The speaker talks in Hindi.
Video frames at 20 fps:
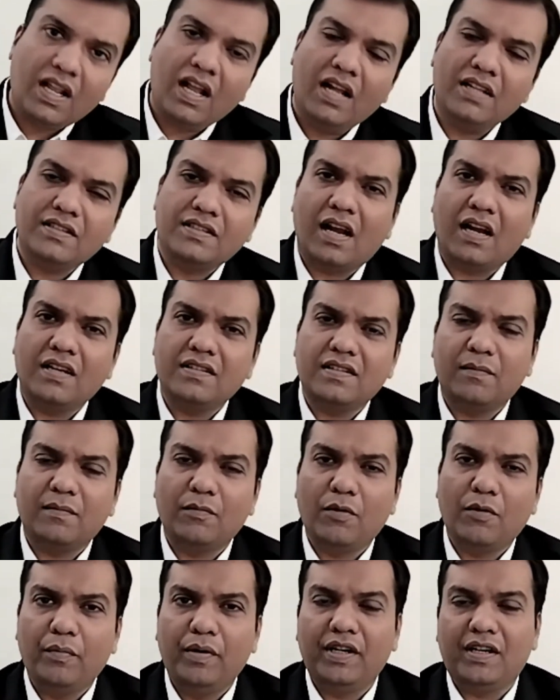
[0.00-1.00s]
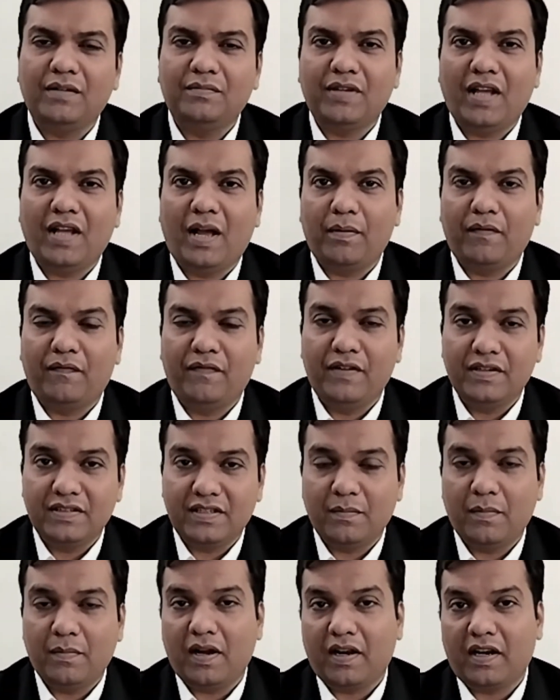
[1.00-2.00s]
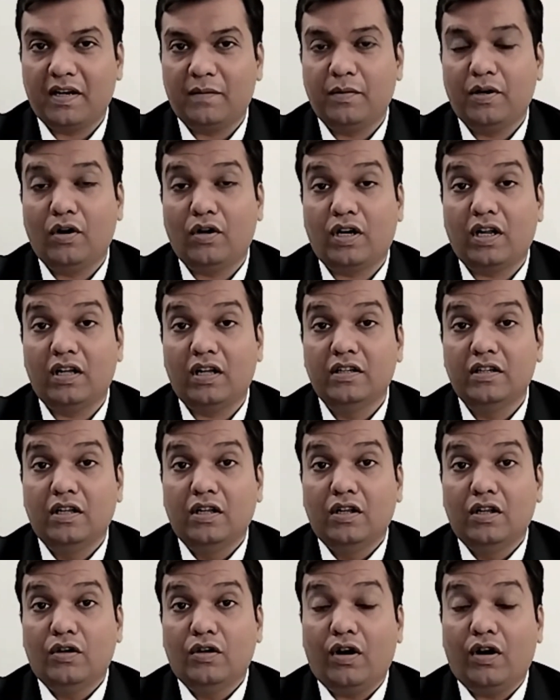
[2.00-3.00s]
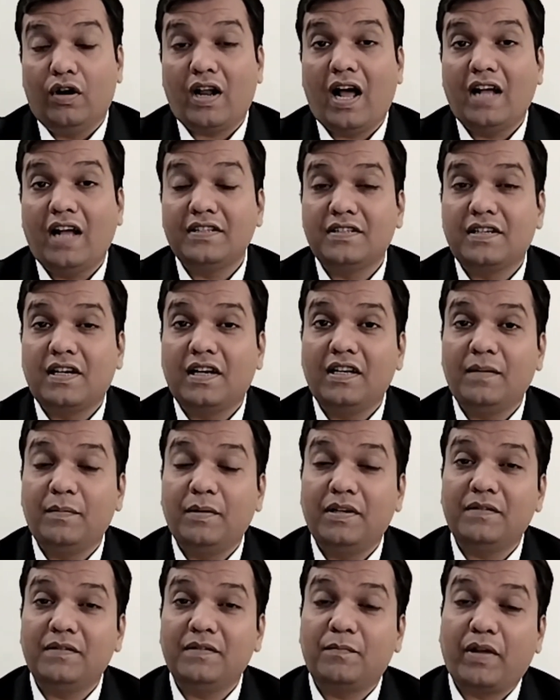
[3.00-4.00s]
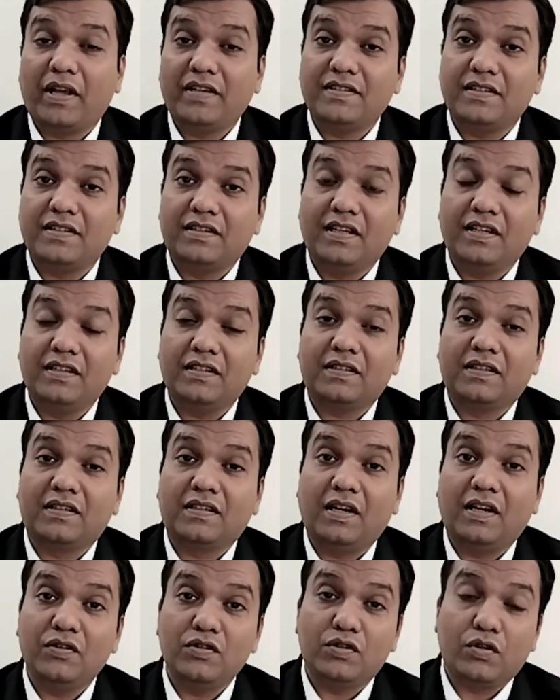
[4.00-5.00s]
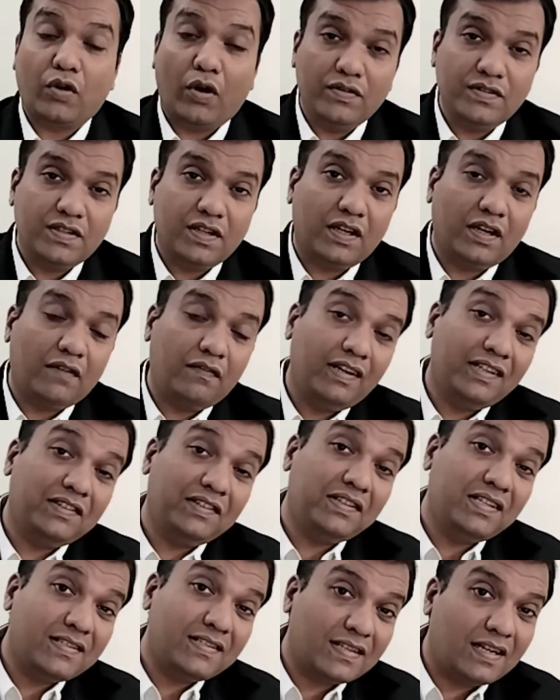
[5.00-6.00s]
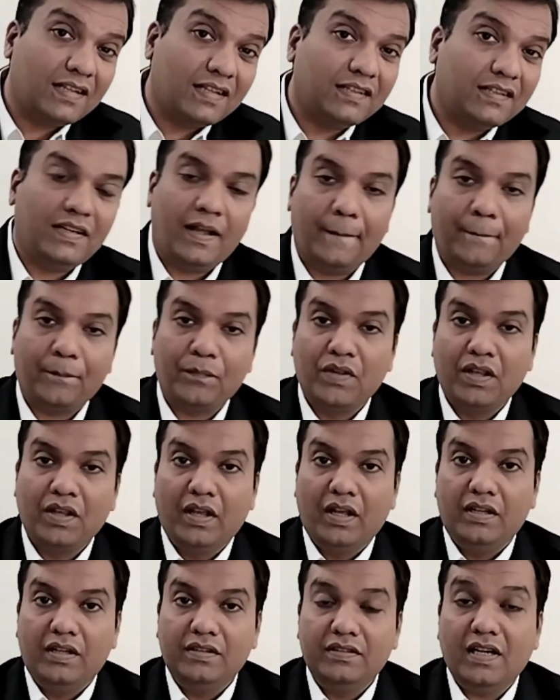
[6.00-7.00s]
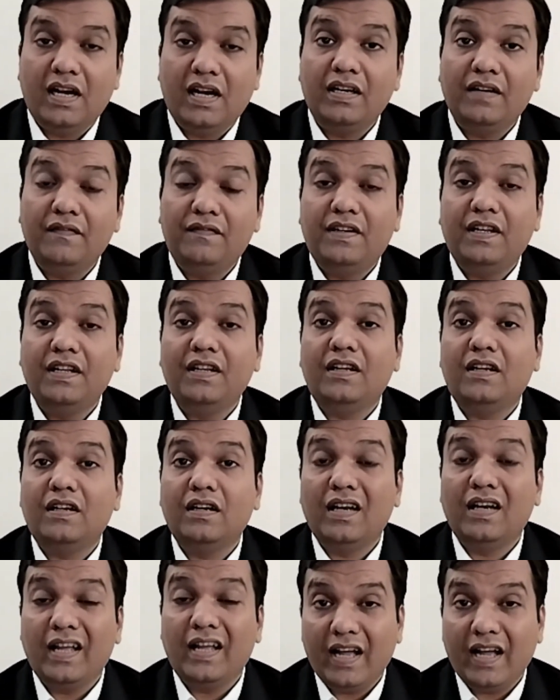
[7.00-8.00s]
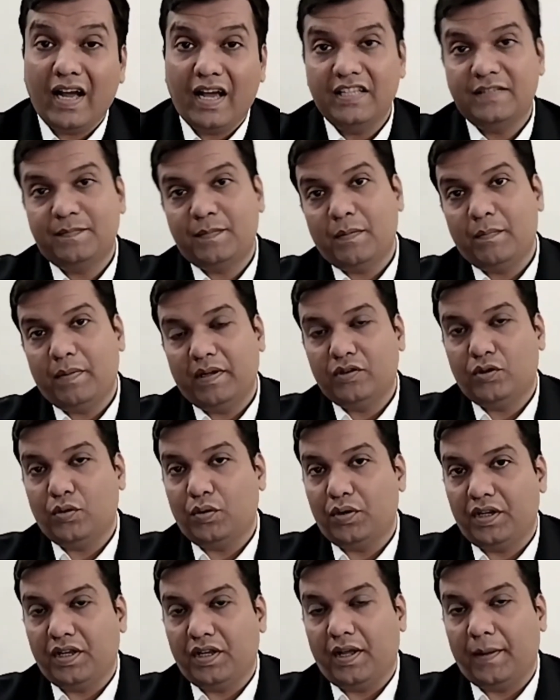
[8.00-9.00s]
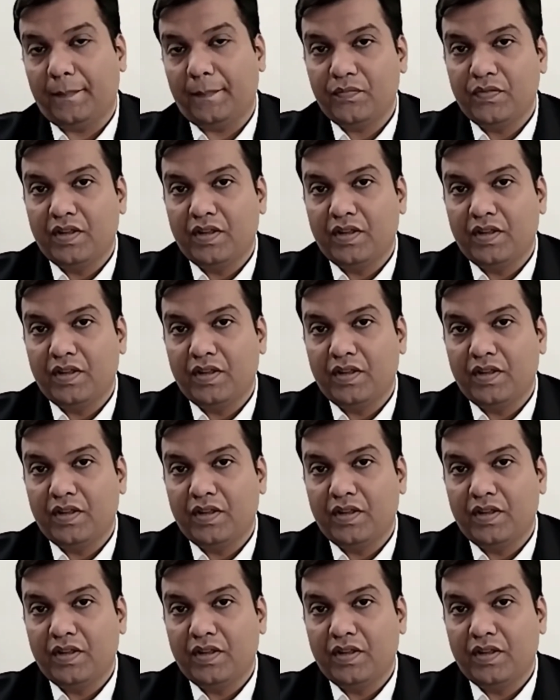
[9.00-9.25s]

अच्छा खासा मोमेंटम यहाँ पे फिर से मार्केट में लौटा और आज करीबन कह सकते हैं कॉन्सिक्यूटिवली तीसरा दिन है जहां निफ्टी नए हाइस पे बंद हो रही है